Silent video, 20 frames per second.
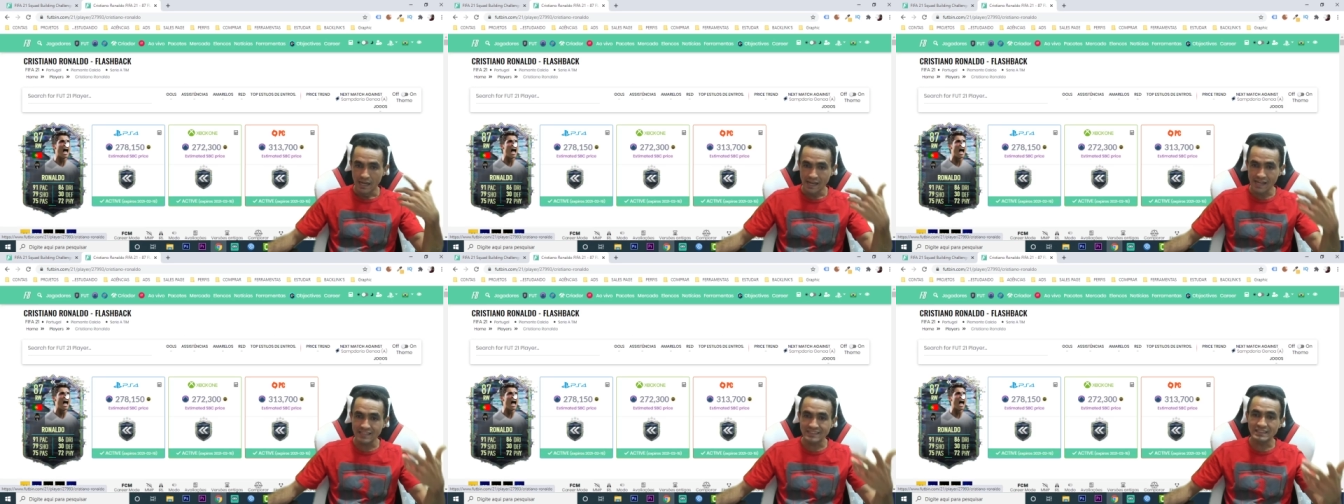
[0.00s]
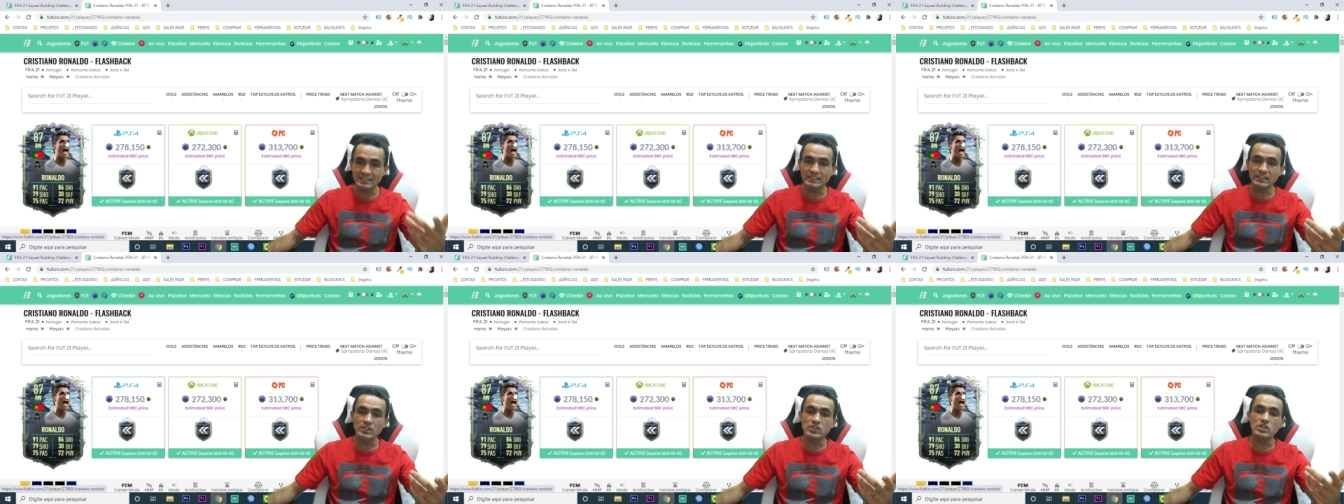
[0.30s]

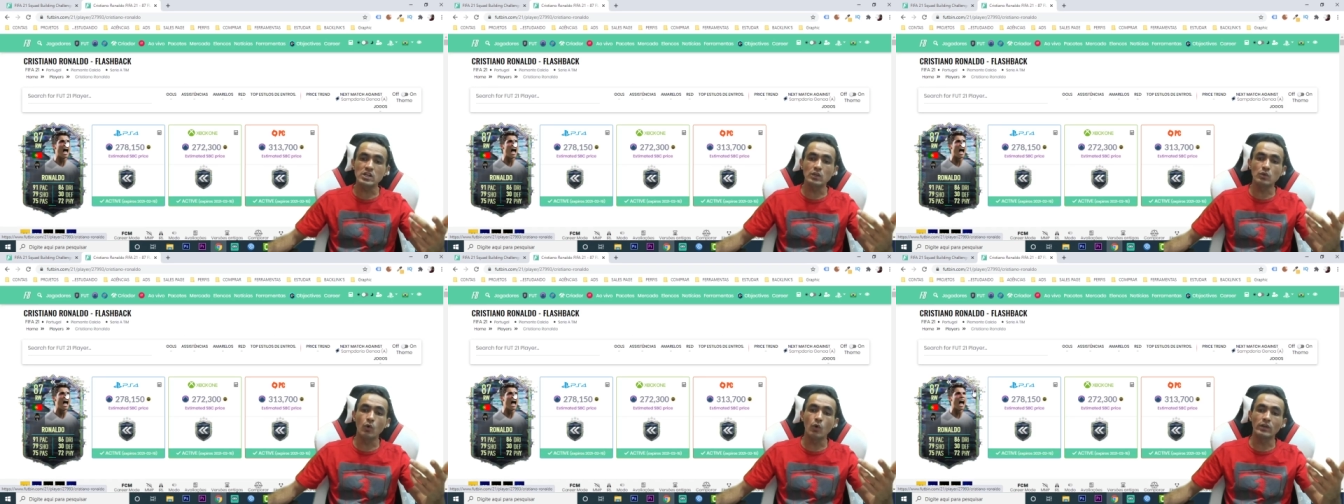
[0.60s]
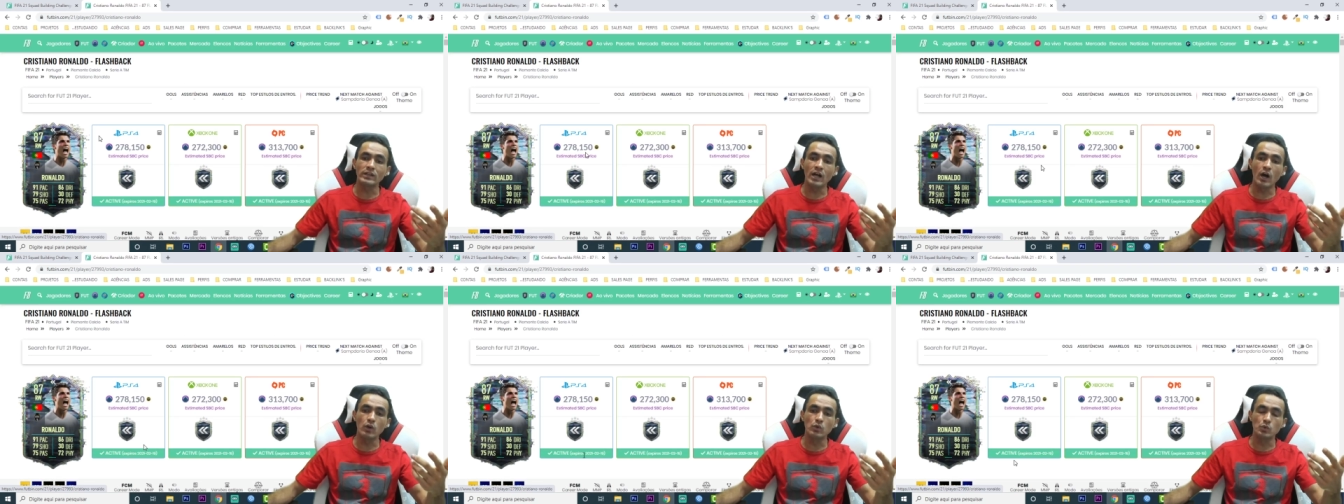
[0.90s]
Esse Cristiano
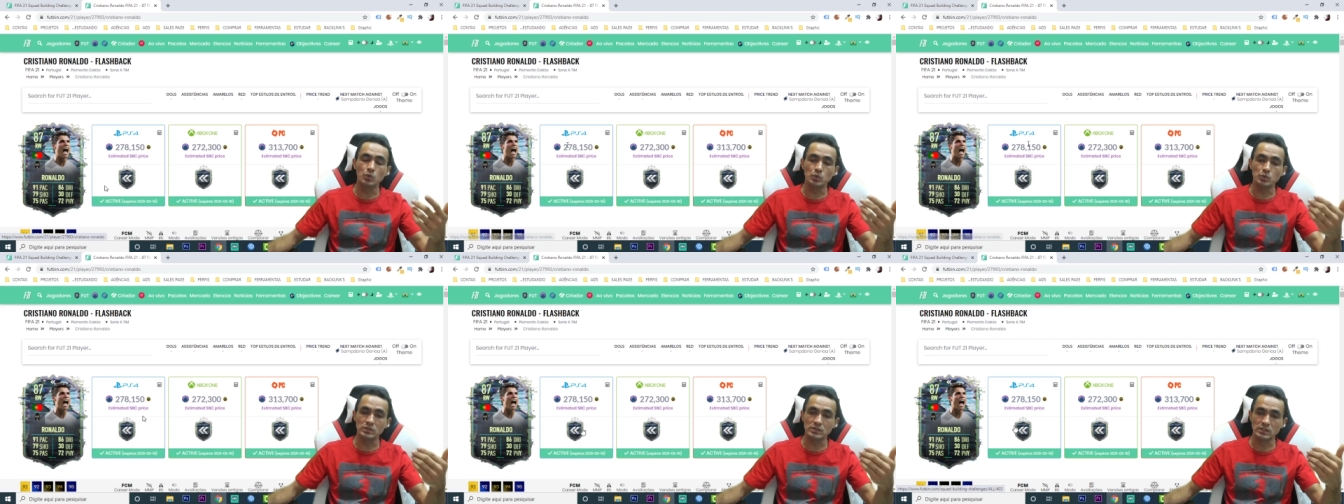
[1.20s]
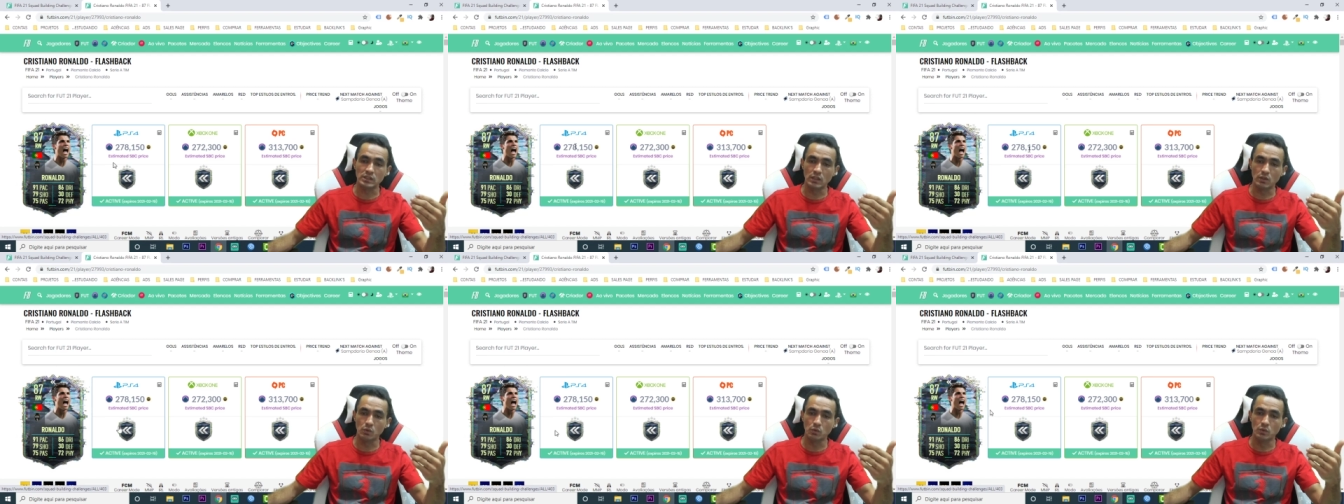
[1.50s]
Ronaldo
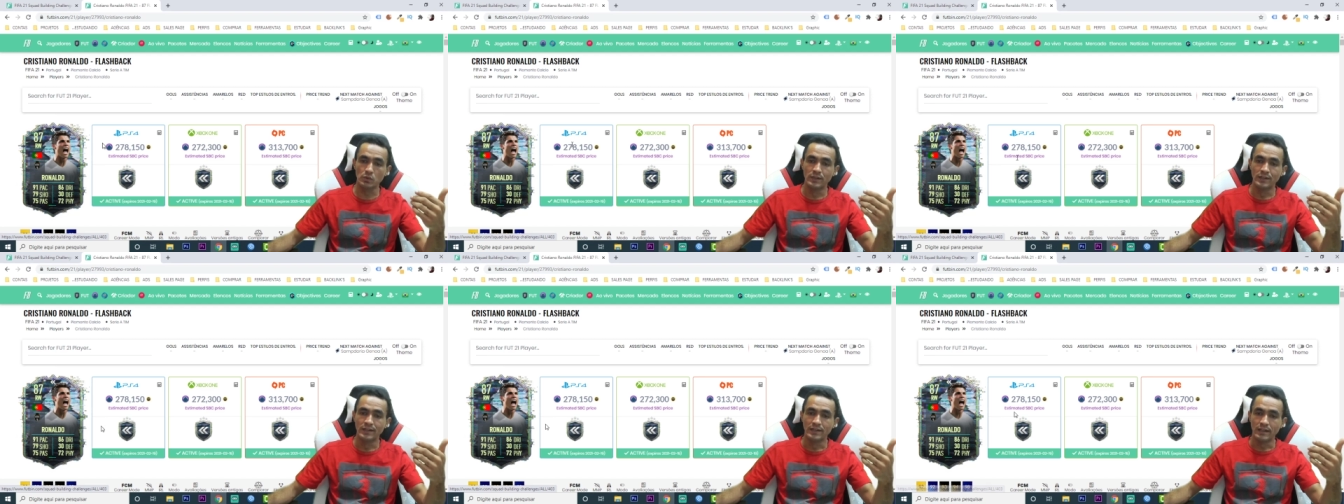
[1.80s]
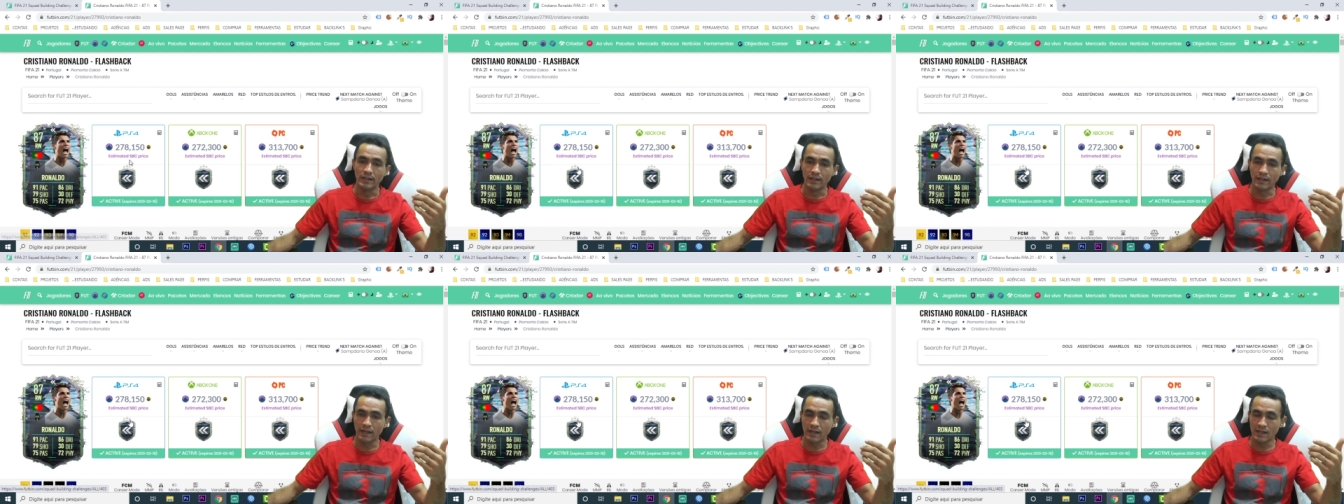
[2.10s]
custando
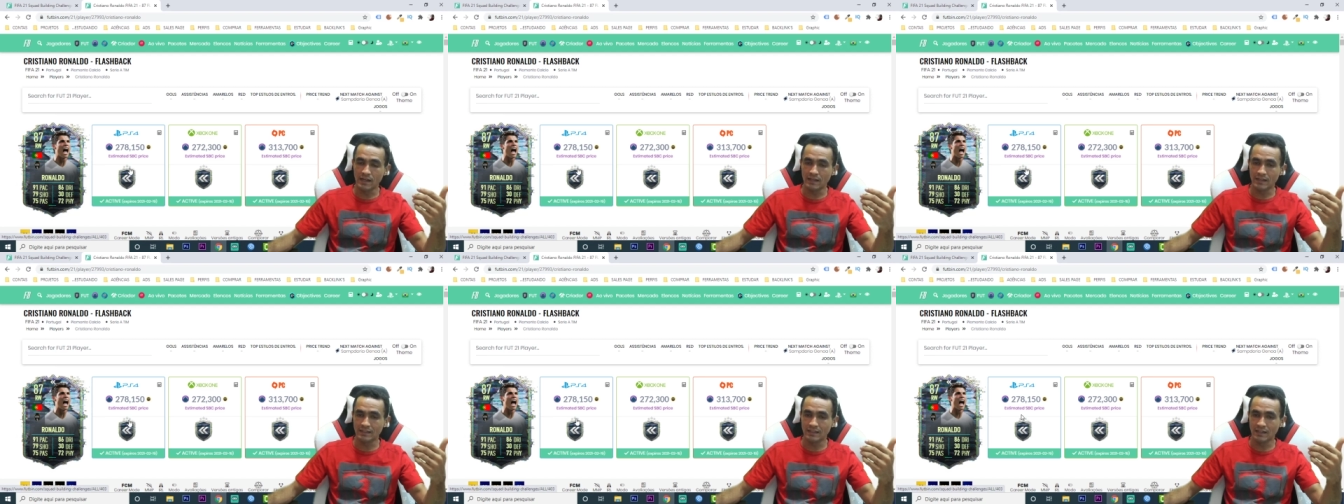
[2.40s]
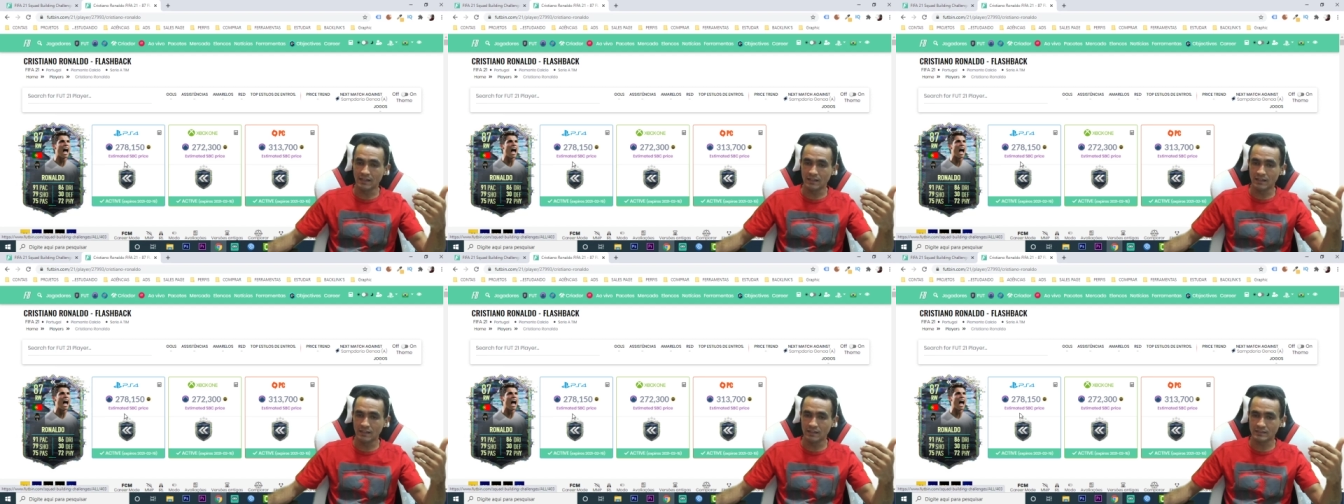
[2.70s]

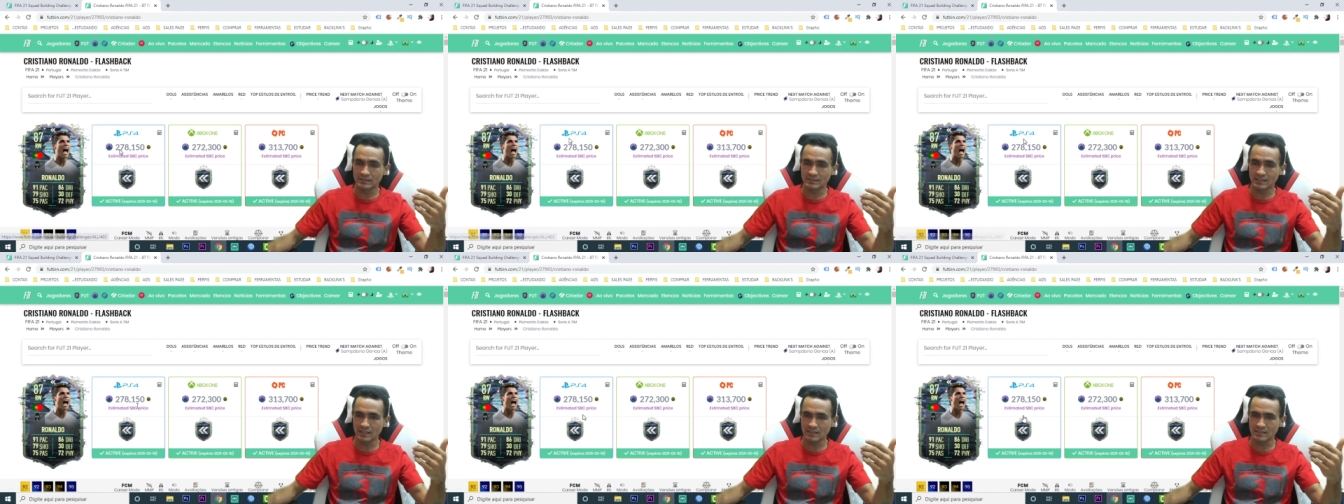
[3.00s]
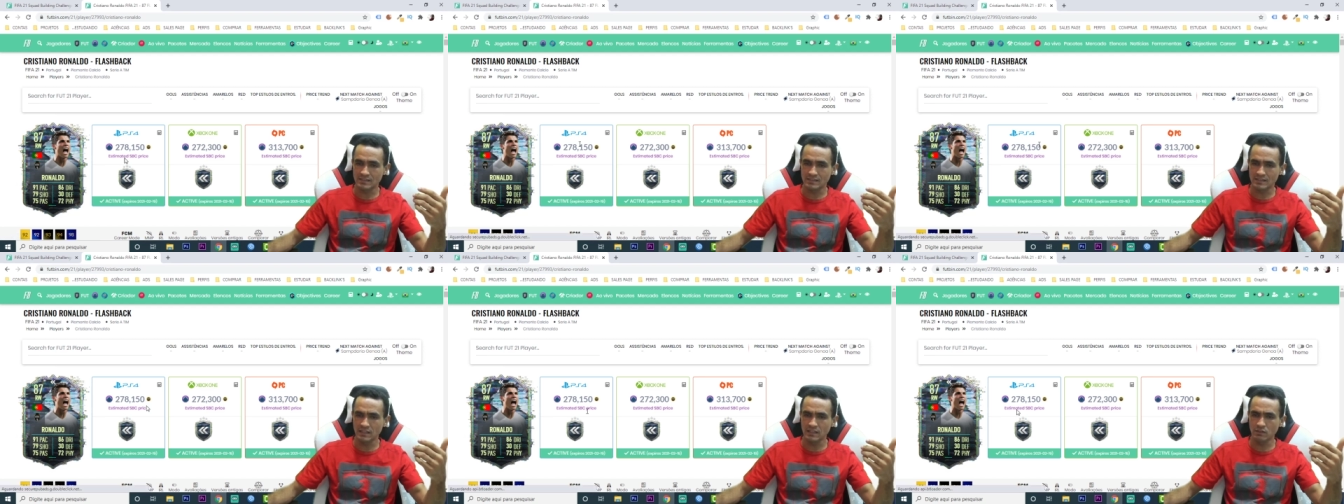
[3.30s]
é,
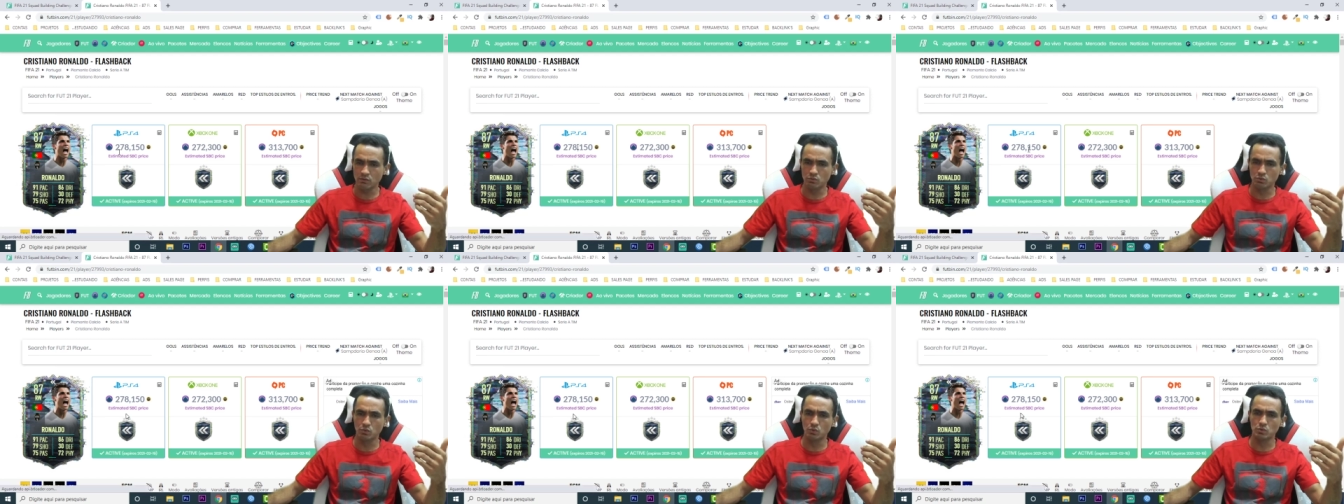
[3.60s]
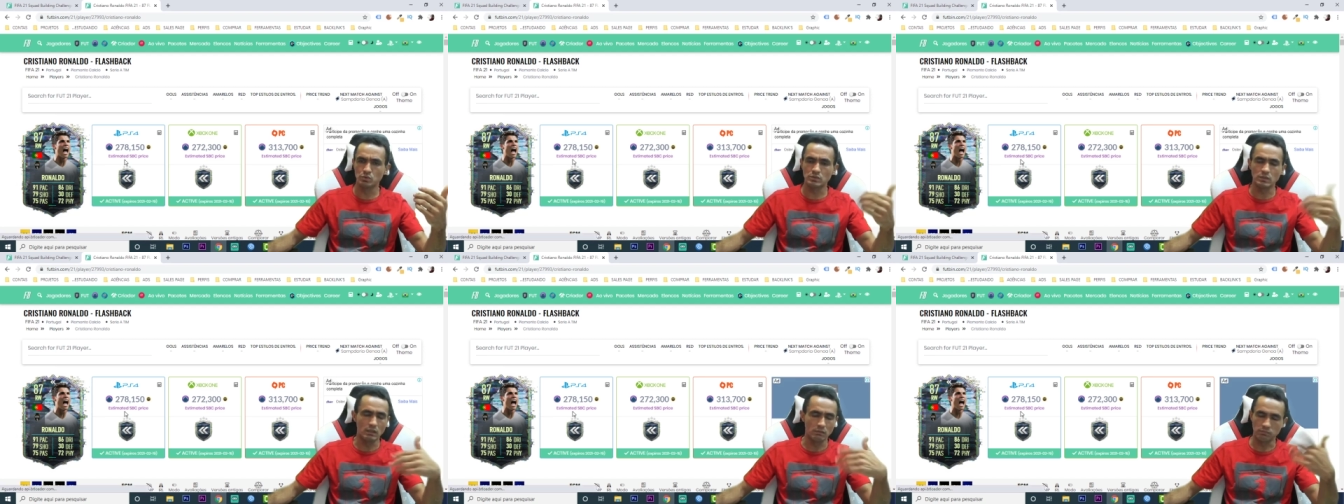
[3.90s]

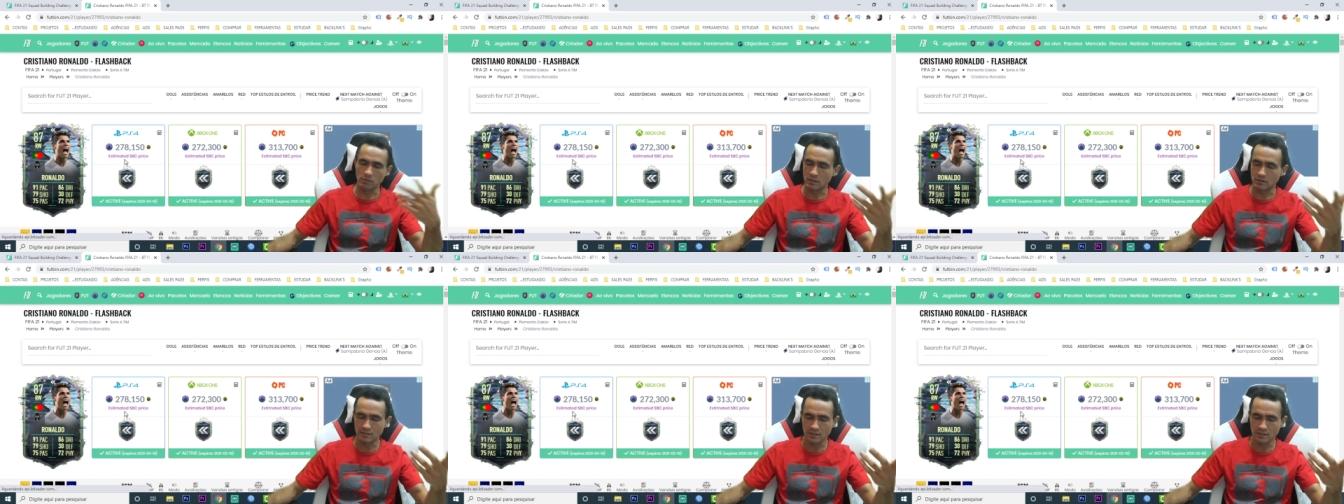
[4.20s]
700, 700, ah,